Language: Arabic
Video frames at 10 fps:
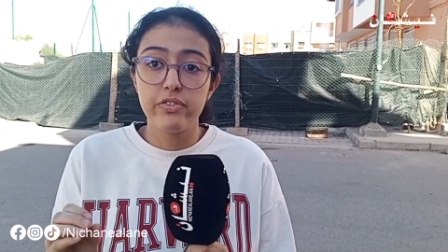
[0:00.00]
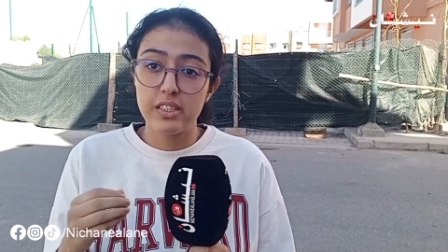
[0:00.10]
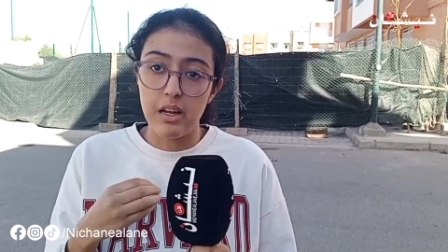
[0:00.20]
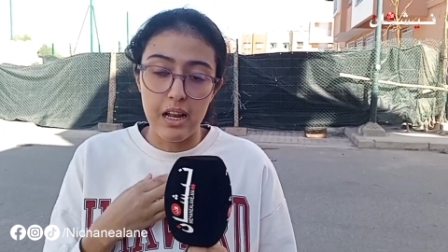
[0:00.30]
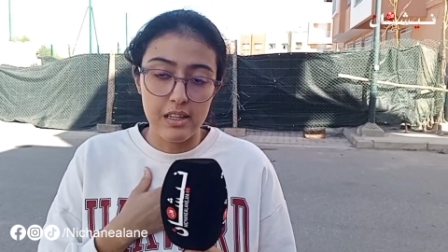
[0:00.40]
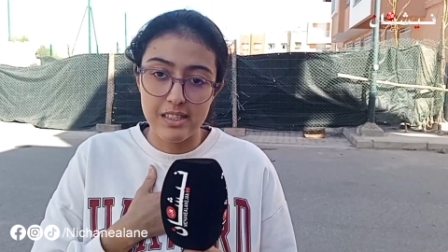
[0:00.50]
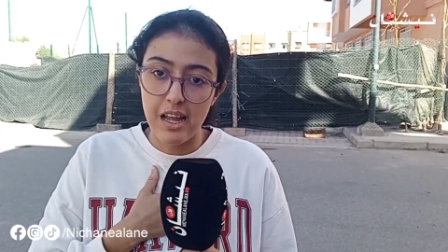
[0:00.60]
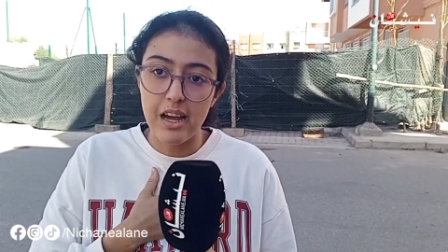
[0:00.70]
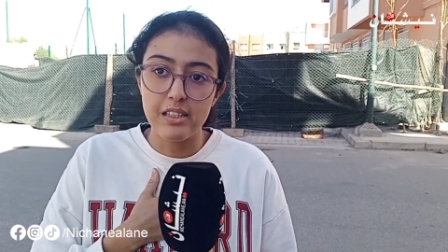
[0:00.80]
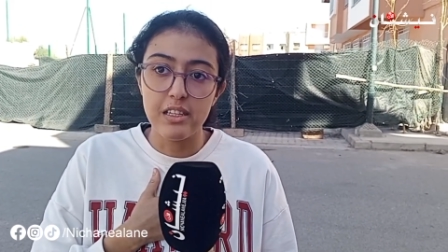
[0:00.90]
على
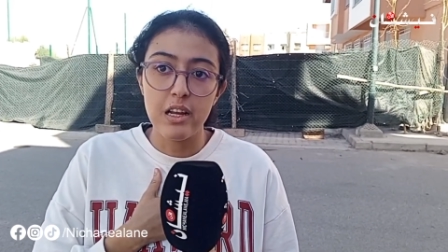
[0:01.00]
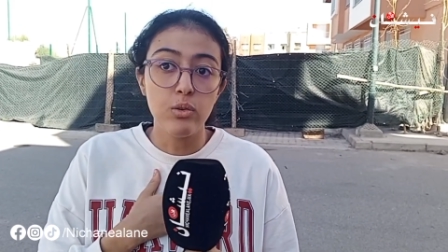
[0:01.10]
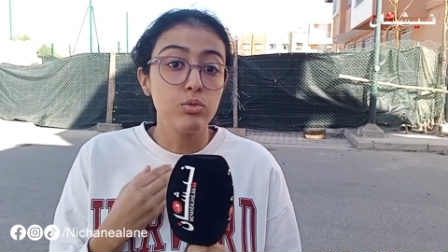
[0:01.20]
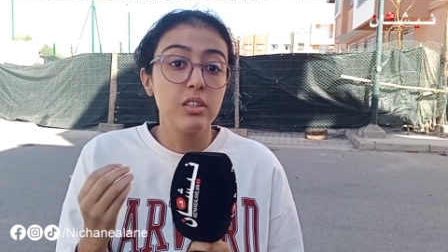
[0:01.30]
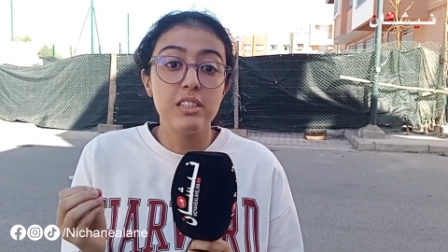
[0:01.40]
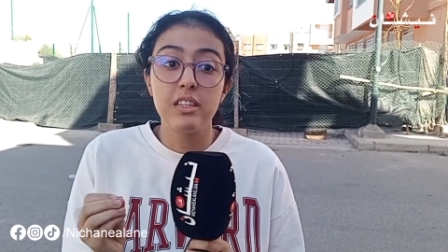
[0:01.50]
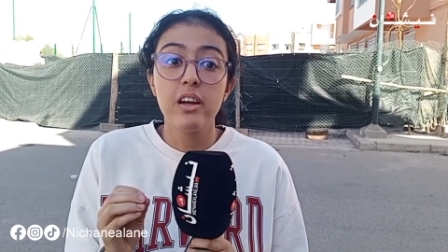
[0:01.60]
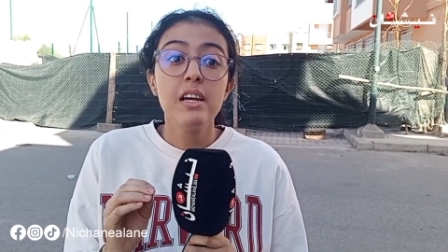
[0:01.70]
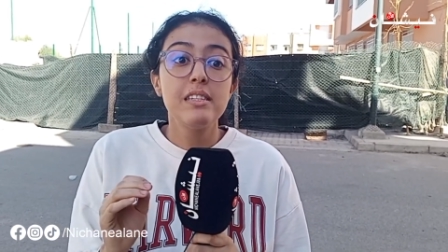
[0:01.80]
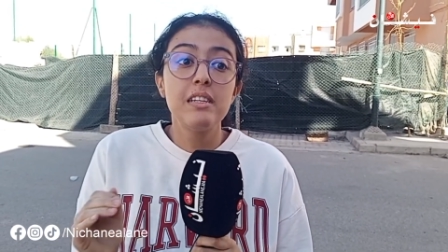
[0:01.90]
الصحه ديالي وعنده تاثير
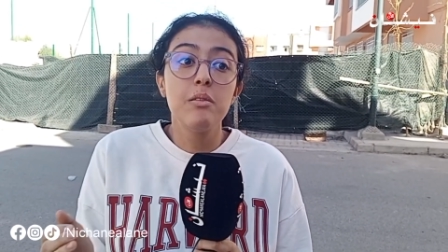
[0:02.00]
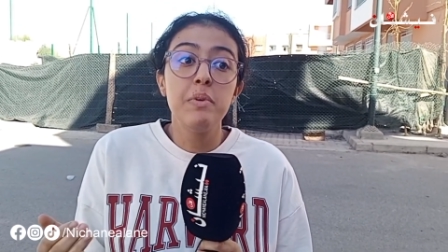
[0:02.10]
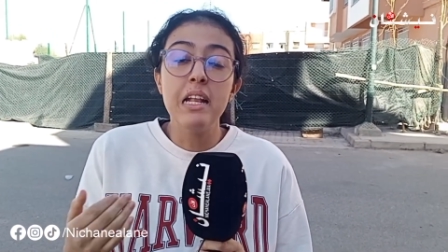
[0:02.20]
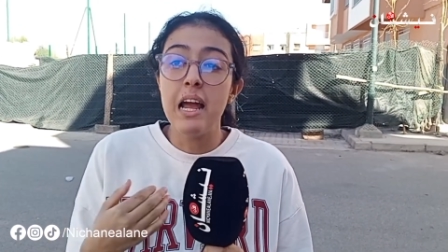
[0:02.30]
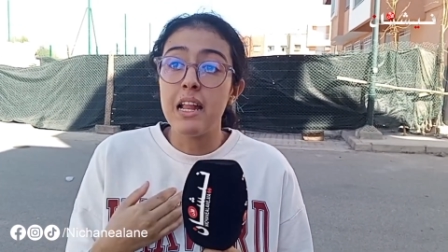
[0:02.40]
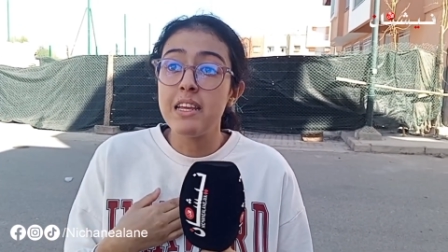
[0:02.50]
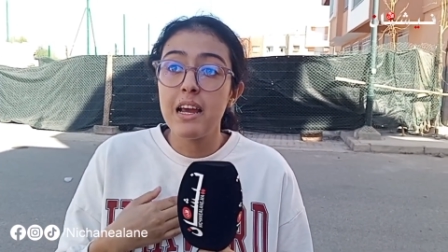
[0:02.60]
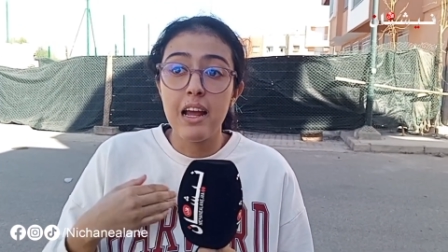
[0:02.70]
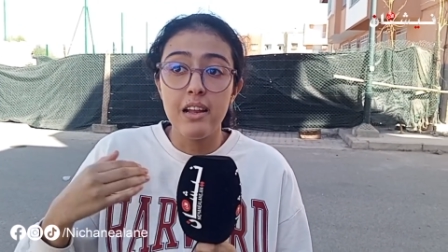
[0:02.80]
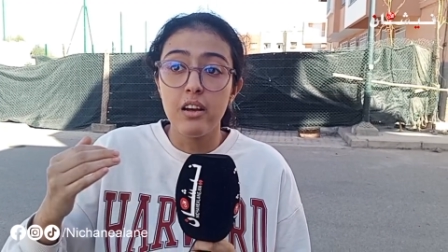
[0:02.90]
سلبي لا عليا لا
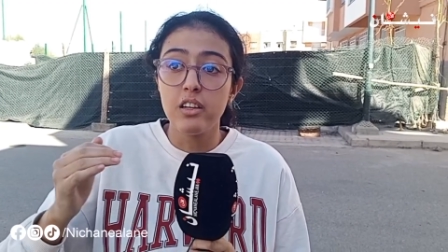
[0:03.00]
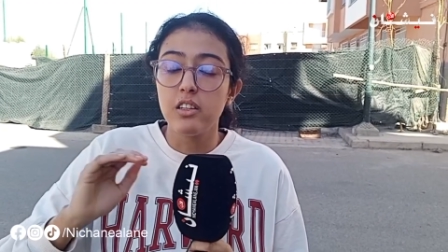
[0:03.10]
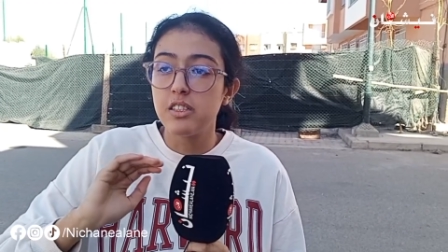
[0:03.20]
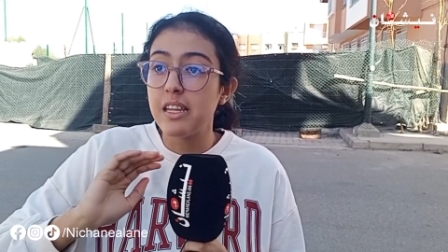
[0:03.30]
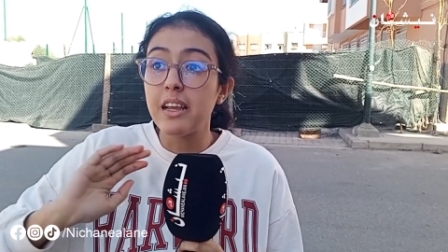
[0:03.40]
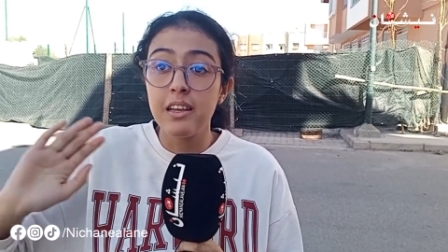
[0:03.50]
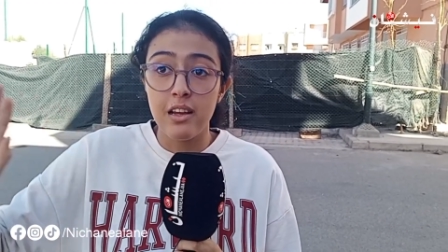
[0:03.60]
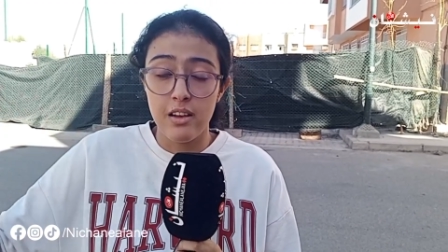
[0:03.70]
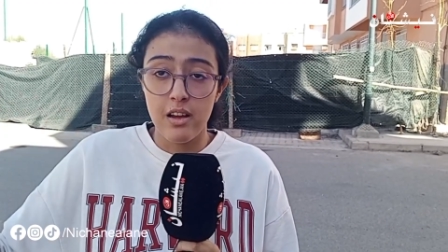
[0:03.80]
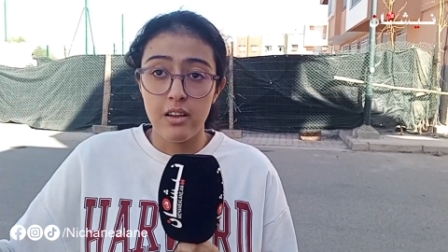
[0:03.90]
على الساكنه
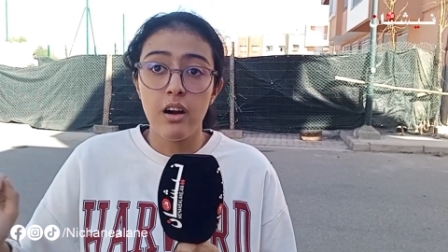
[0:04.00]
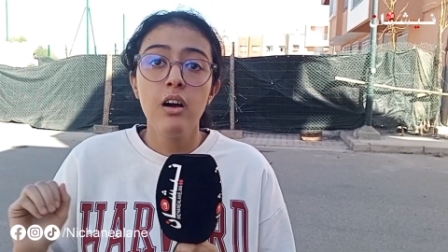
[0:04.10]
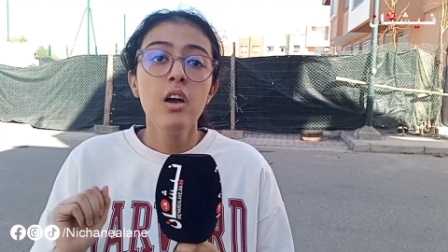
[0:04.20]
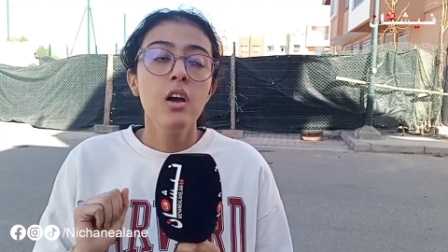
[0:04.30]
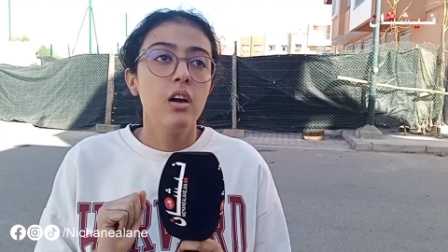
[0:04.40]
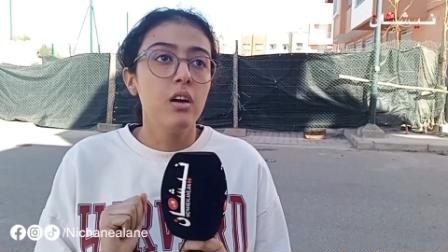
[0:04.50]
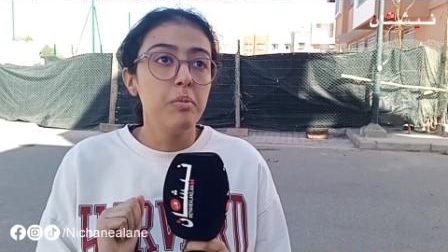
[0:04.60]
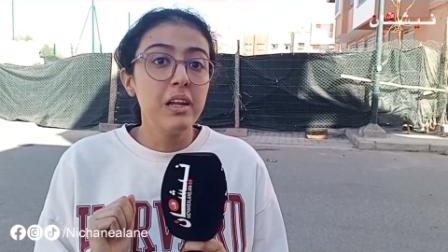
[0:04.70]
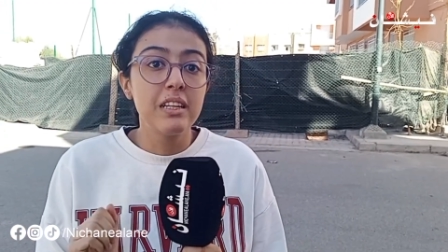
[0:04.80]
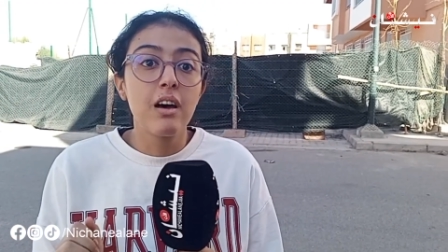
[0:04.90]
هنايا
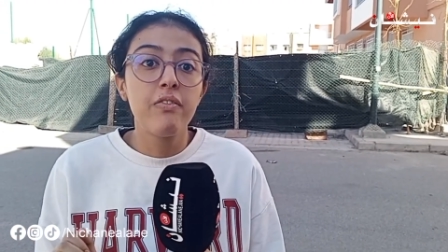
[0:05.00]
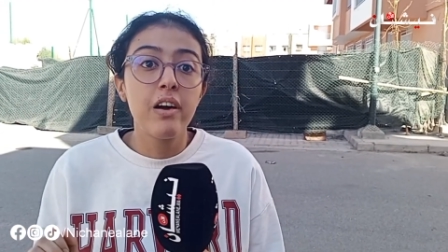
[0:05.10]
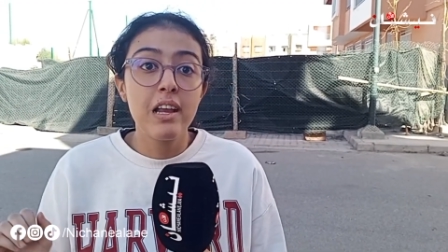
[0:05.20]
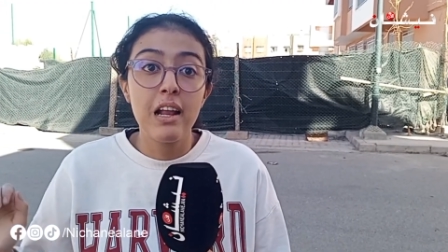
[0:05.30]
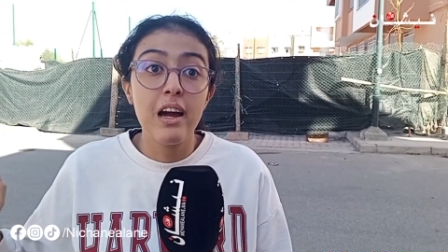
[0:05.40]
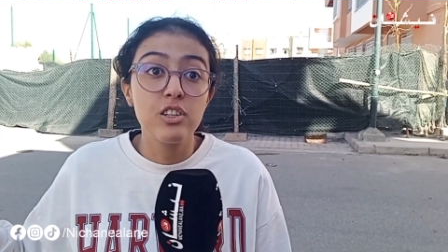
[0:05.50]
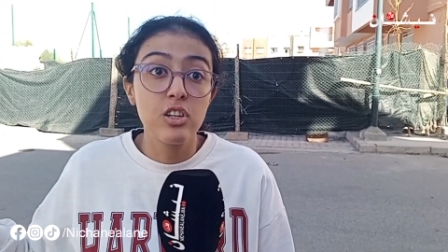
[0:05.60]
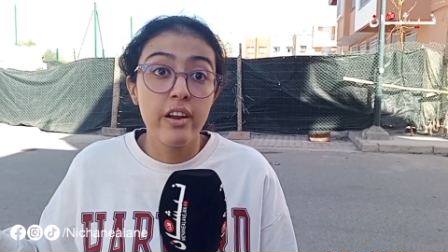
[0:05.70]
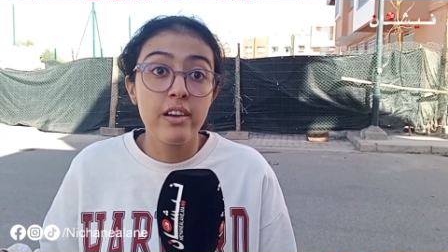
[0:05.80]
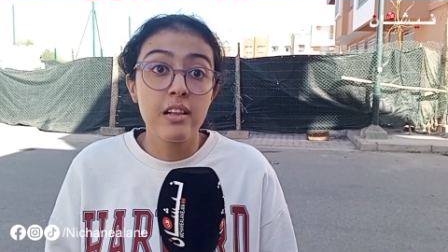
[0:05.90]
بالاضافه الى
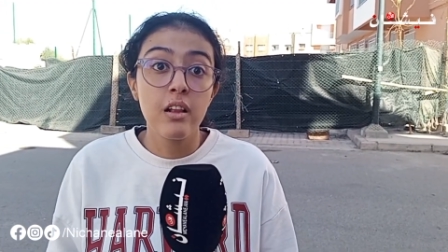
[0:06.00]
الحشرات